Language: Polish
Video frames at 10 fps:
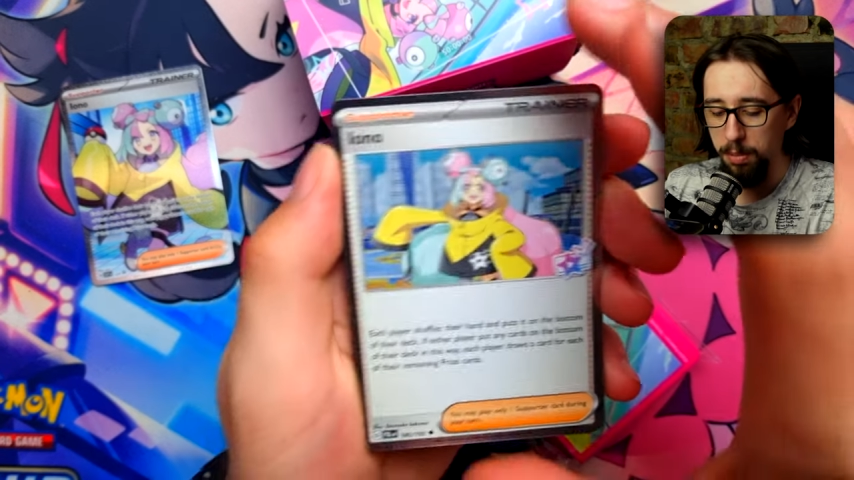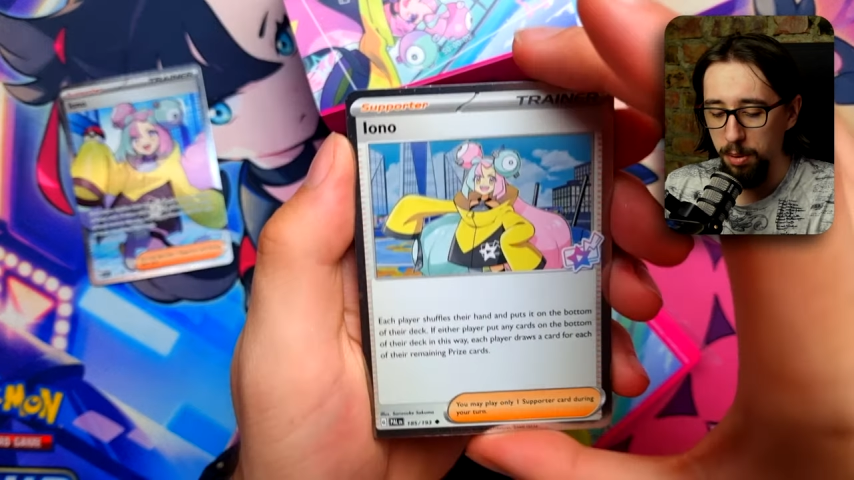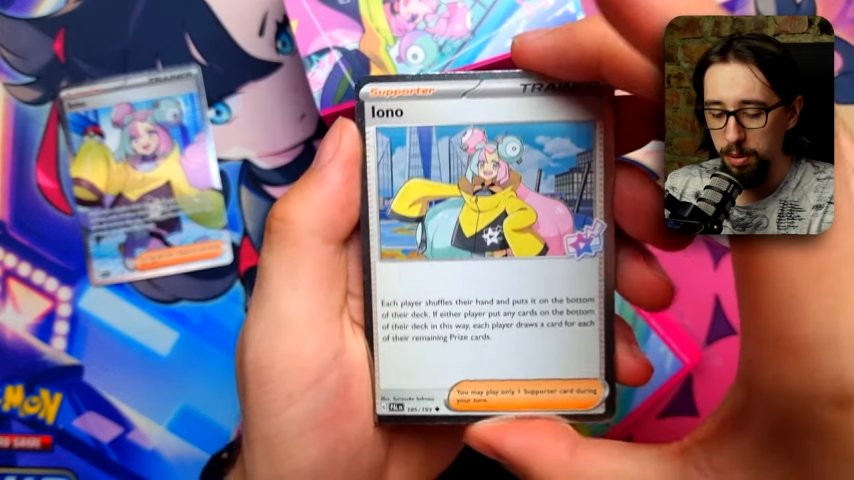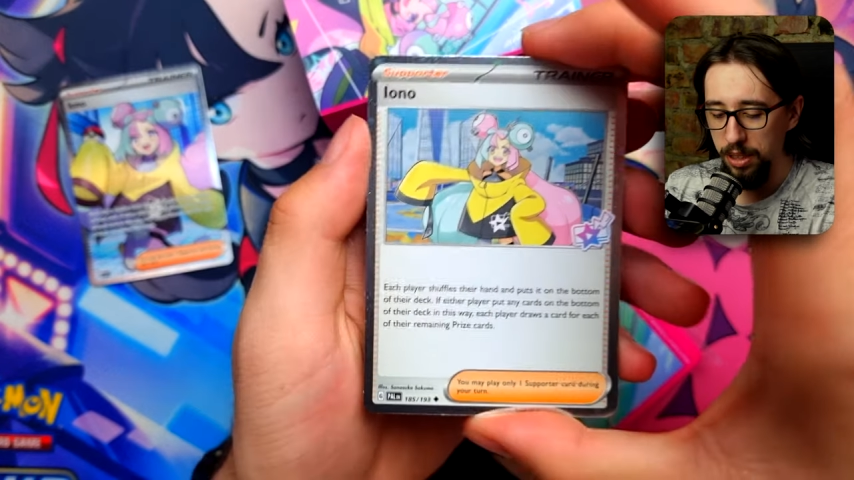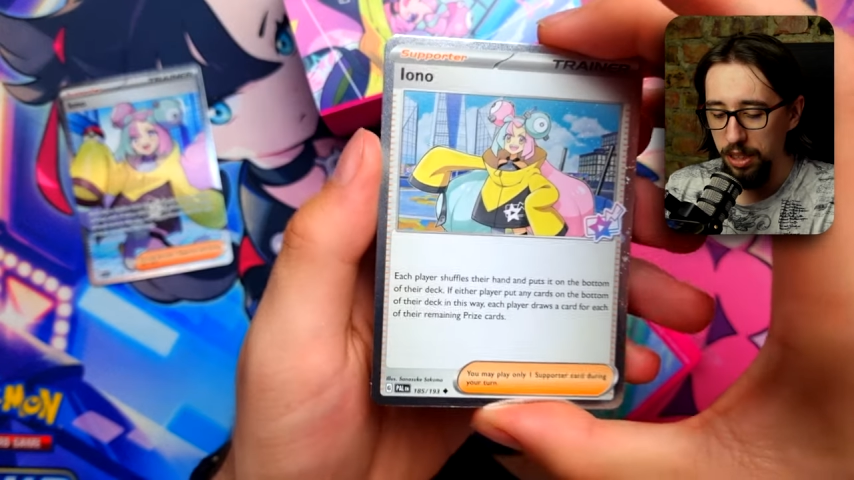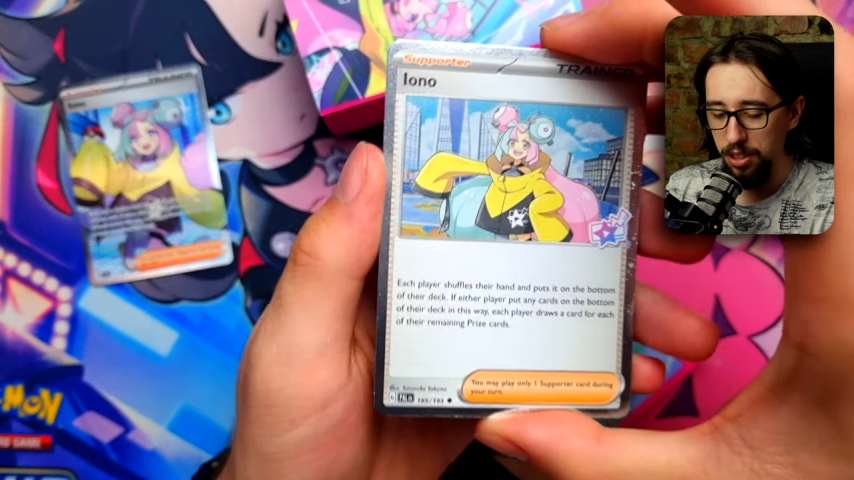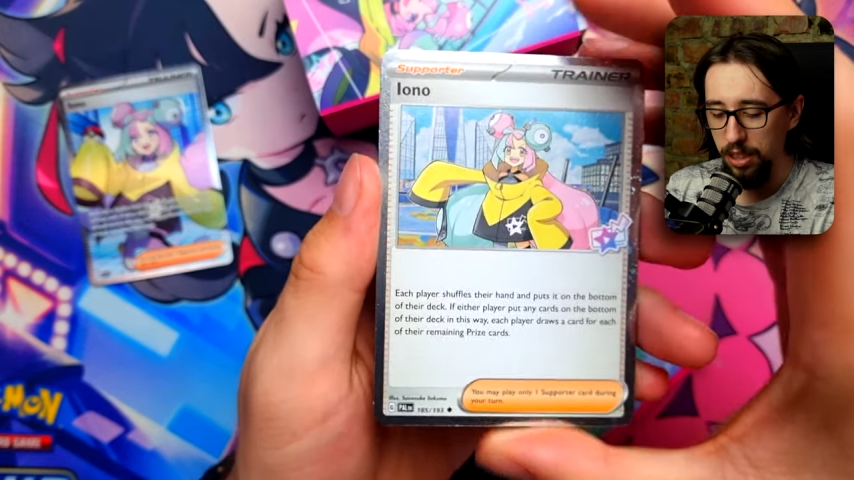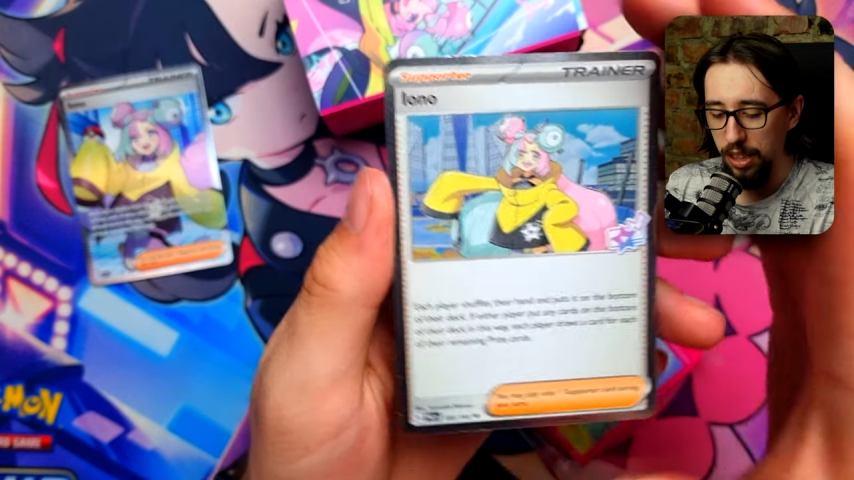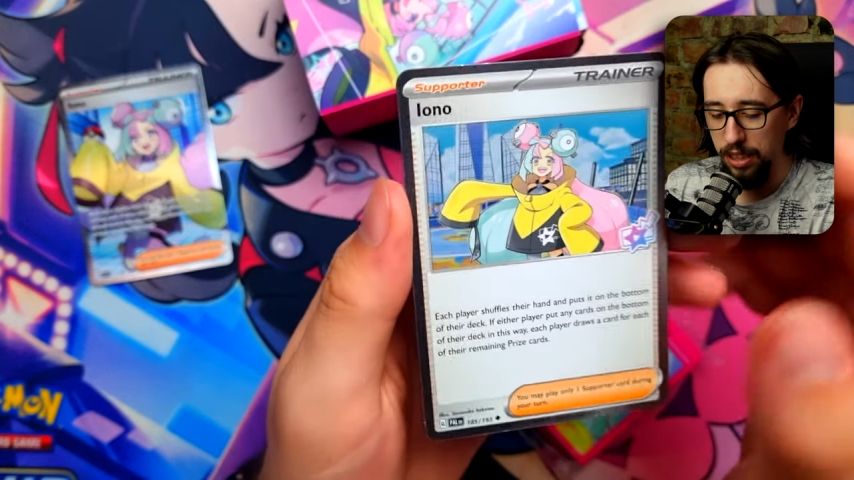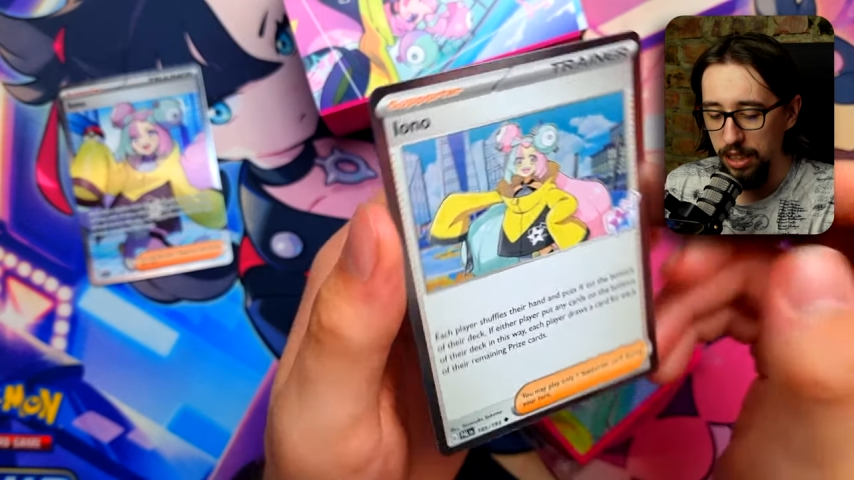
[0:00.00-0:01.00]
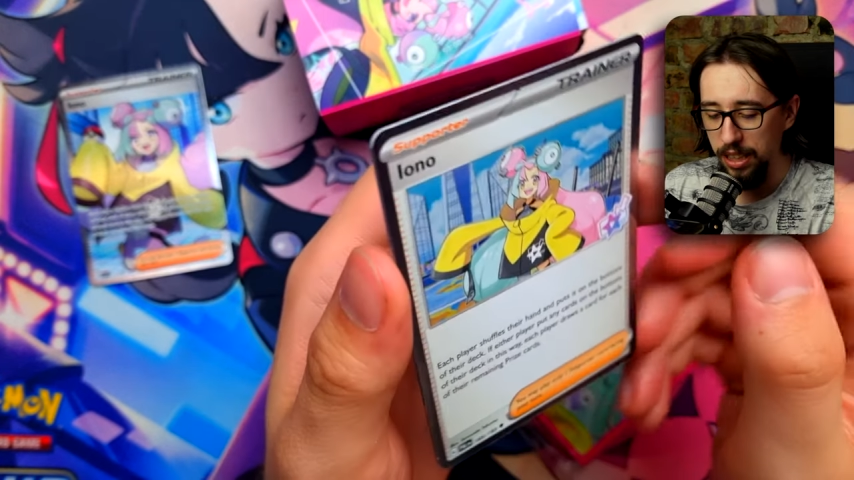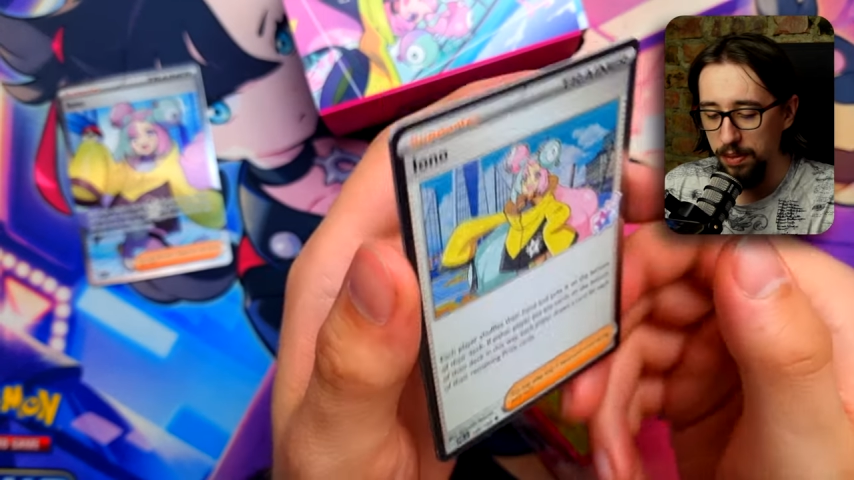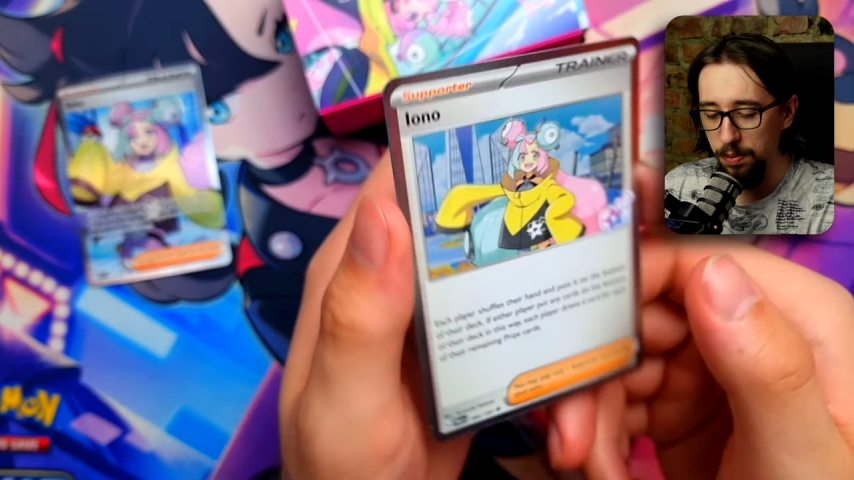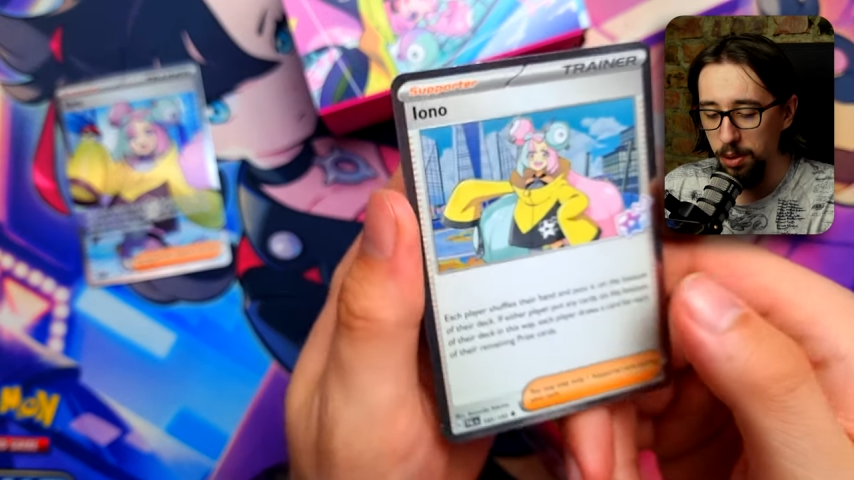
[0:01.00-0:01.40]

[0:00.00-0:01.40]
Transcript: były jeszcze takie,